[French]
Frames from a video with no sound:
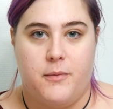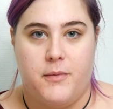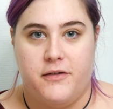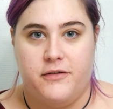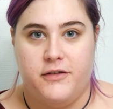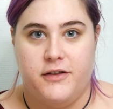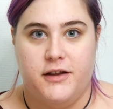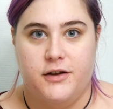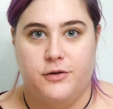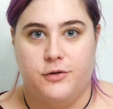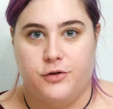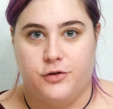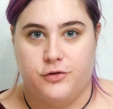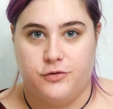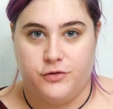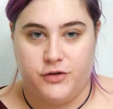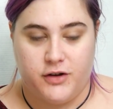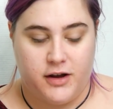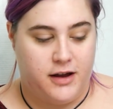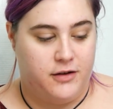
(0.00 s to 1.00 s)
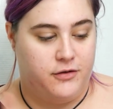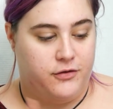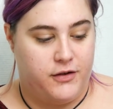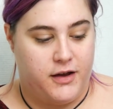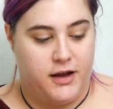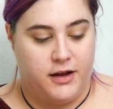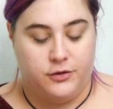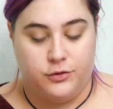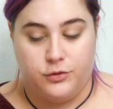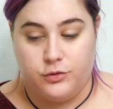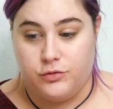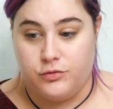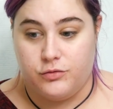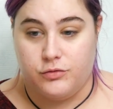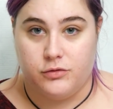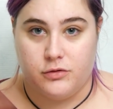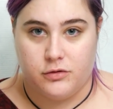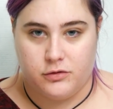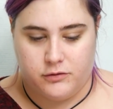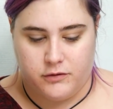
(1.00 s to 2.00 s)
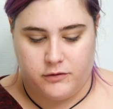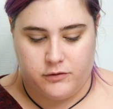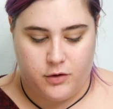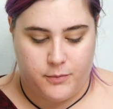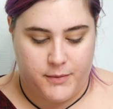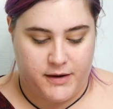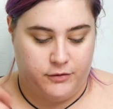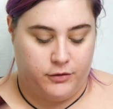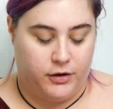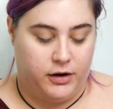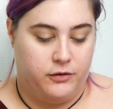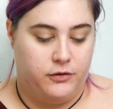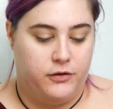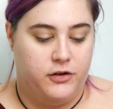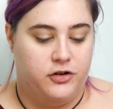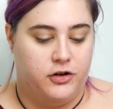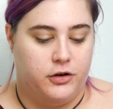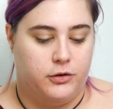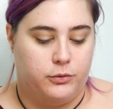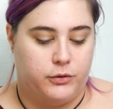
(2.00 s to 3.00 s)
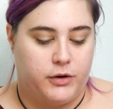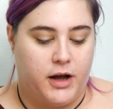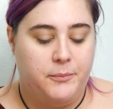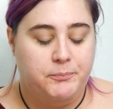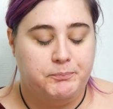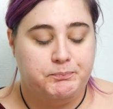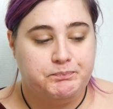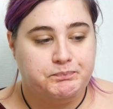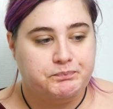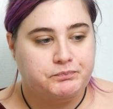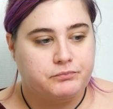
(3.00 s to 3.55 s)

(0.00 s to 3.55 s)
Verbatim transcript: à ma vidéo que je vous avais fait dessus, que je vais vous remettre dans les fiches et tout ça.